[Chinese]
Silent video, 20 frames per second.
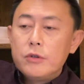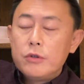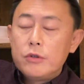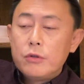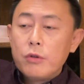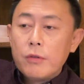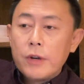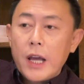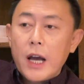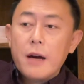
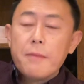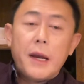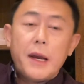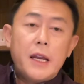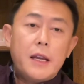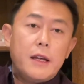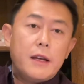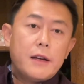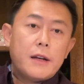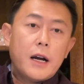中央媒
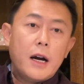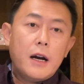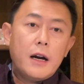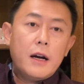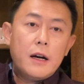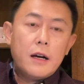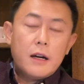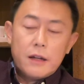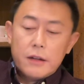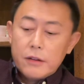体上
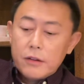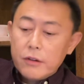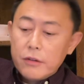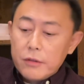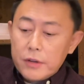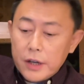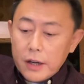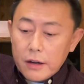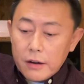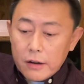啊，
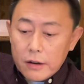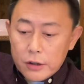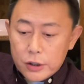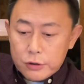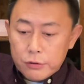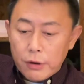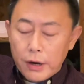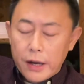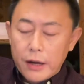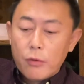这个
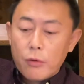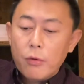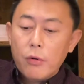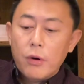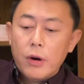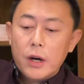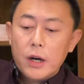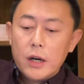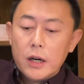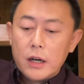甩
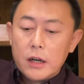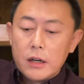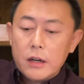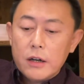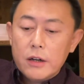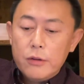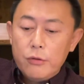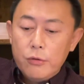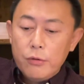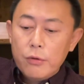锅
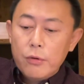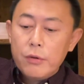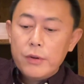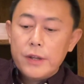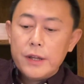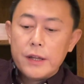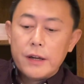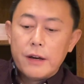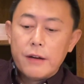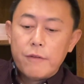和舆
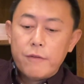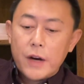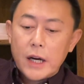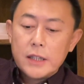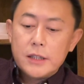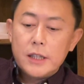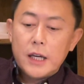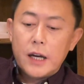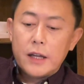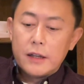论的
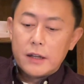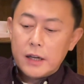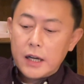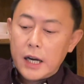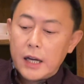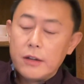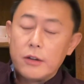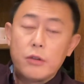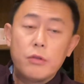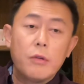方向能
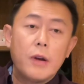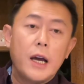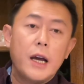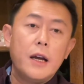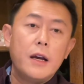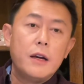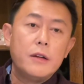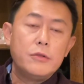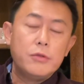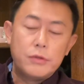看得出
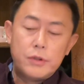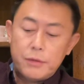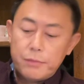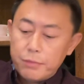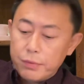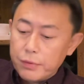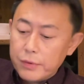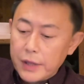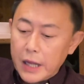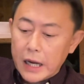来，就是
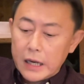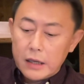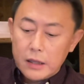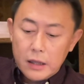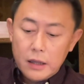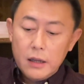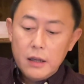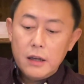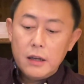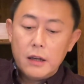不再
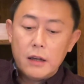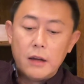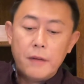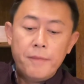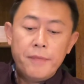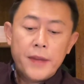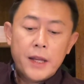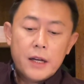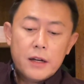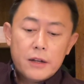提。
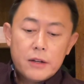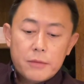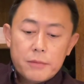什